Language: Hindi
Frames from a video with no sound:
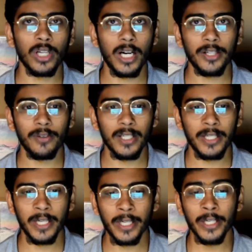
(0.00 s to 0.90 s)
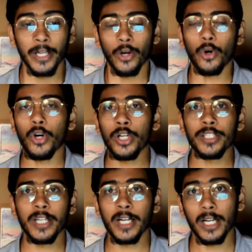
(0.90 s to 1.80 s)
फोन आने वाले हैं और
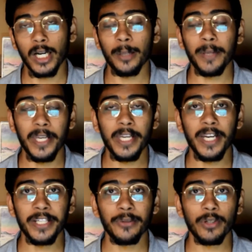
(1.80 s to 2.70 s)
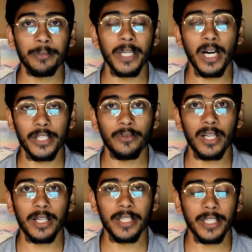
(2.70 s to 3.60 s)
यहाँ अब ए भी आने
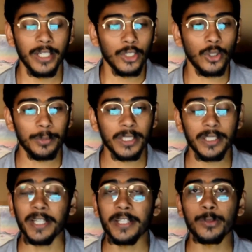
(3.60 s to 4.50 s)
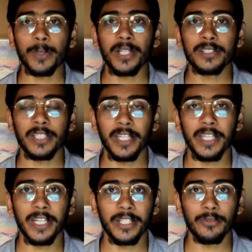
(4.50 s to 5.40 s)
वाला है तो आप देखते हैं किस प्रकार से
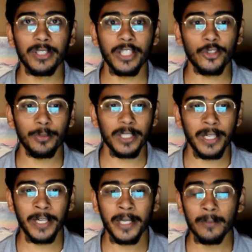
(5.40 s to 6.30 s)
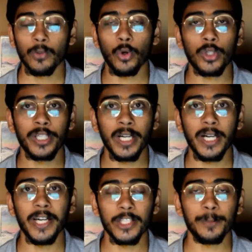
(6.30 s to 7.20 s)
ए देखने को मिलता है और
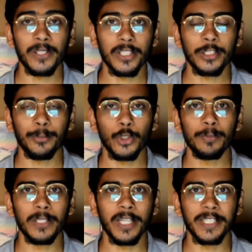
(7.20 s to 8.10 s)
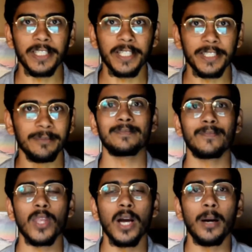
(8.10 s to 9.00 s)
क्या एस पेन का सपोर्ट मिलता है कि नहीं
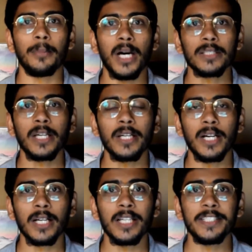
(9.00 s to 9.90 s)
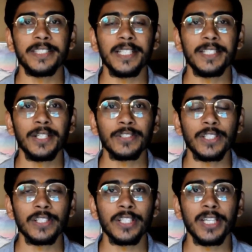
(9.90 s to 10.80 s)
बात करें अगली
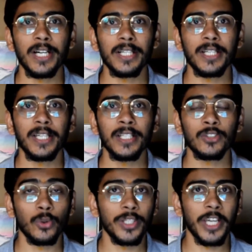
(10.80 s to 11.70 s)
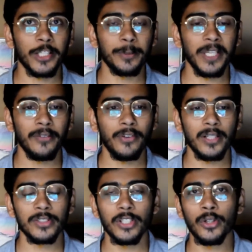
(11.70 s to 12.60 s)
डिलीवरी ये आ रही है सोनी एक्सपीरिया
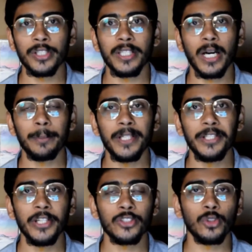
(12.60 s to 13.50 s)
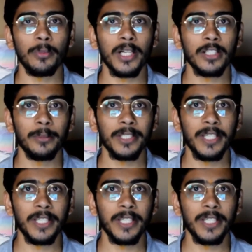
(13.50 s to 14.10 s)
5 से और यहाँ पे डीएक्सओ मार्क ने